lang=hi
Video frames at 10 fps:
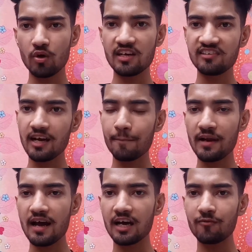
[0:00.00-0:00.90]
स्वदेशी
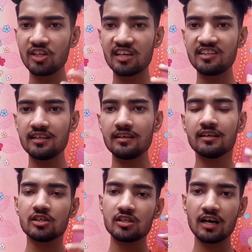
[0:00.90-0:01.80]
अपनाकर विदेशी
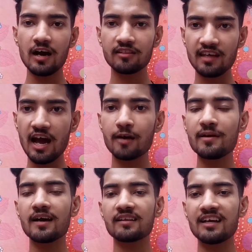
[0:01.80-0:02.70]
का
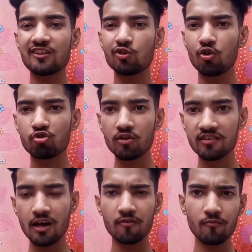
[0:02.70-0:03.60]
त्याग भी करते हैं तो
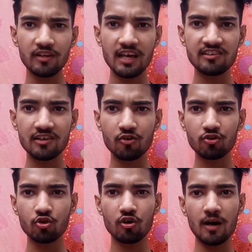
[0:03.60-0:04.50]
दोस्तों इससे विदेशी
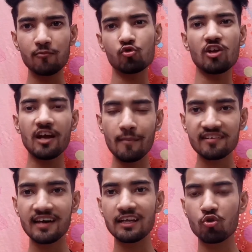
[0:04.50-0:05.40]
को तो कम नुकसान
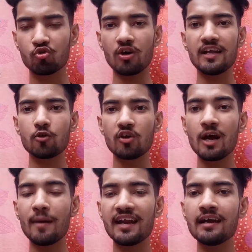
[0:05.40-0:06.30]
हमें ज़्यादा नुकसान है
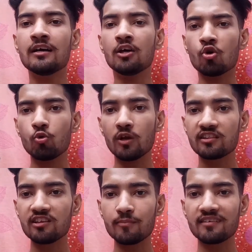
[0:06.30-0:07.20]
क्योंकि हमारे
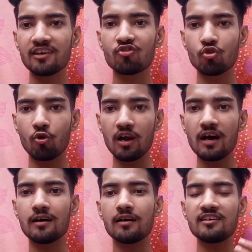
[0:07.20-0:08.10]
उनतीस में से
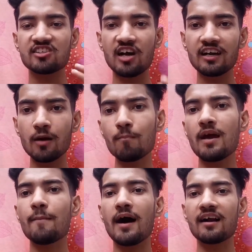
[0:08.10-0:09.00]
16 स्टार्टअप
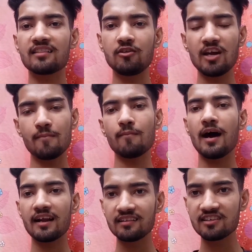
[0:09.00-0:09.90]
में भारतीय
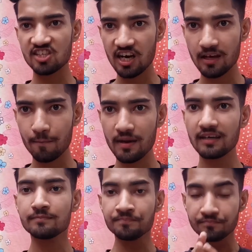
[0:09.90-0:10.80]
भारतीय स्टार्टअप
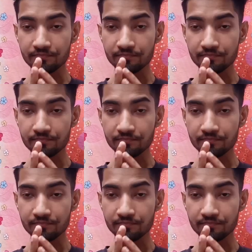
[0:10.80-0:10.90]
में